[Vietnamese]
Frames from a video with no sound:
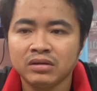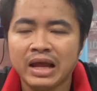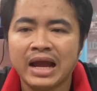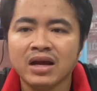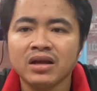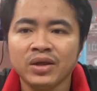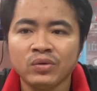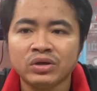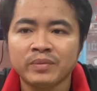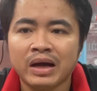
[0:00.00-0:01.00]
dạy rất là
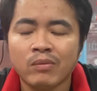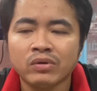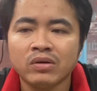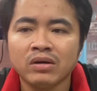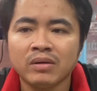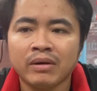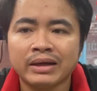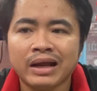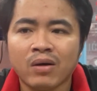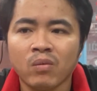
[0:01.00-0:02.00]
nhiều người mà không có
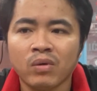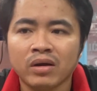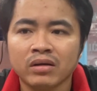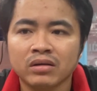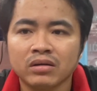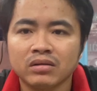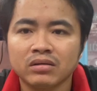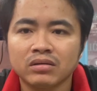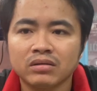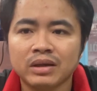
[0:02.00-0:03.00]
bạn nào mà
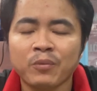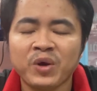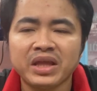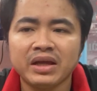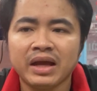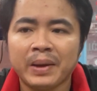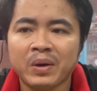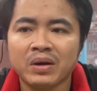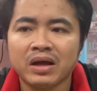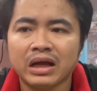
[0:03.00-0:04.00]
tâm quyết với nghề
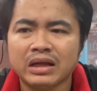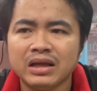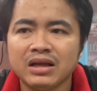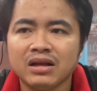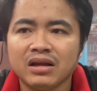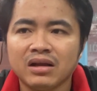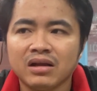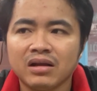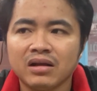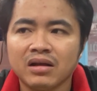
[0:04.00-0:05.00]
mà gọi là
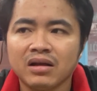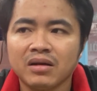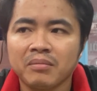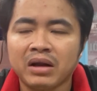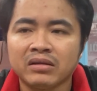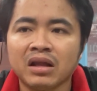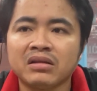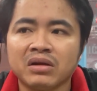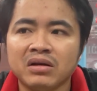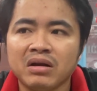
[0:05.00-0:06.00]
mình
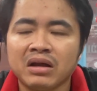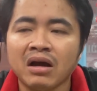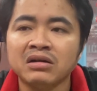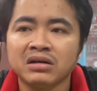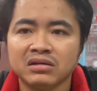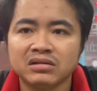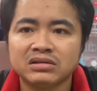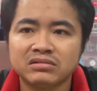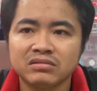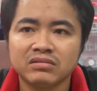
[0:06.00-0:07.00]
tin tưởng gọi là ừ
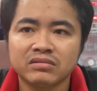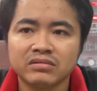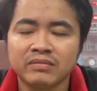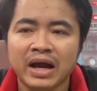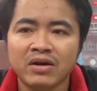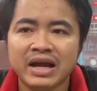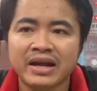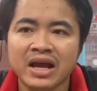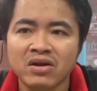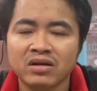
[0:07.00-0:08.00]
bạn nó ra
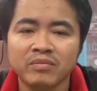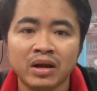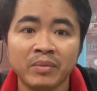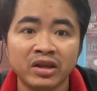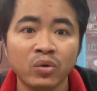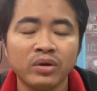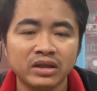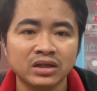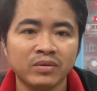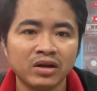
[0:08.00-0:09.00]
nghề được là mình vui
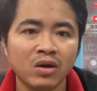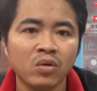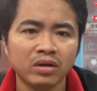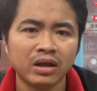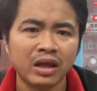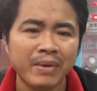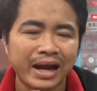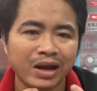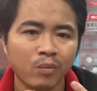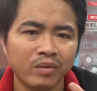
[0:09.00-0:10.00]
thì sự mà nó câu những
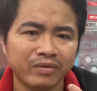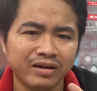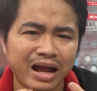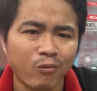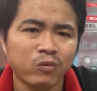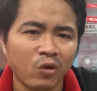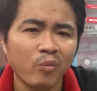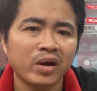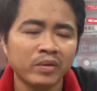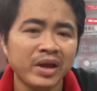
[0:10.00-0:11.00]
bạn nào mà học chỗ
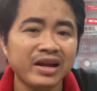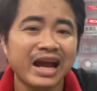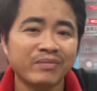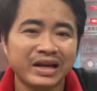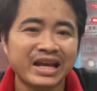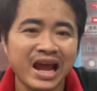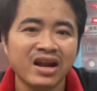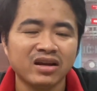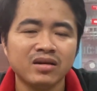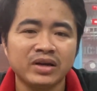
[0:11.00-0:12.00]
mình mà biết gành mà ra
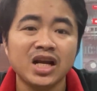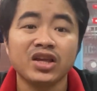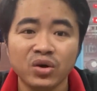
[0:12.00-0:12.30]
nghề được á mình rất là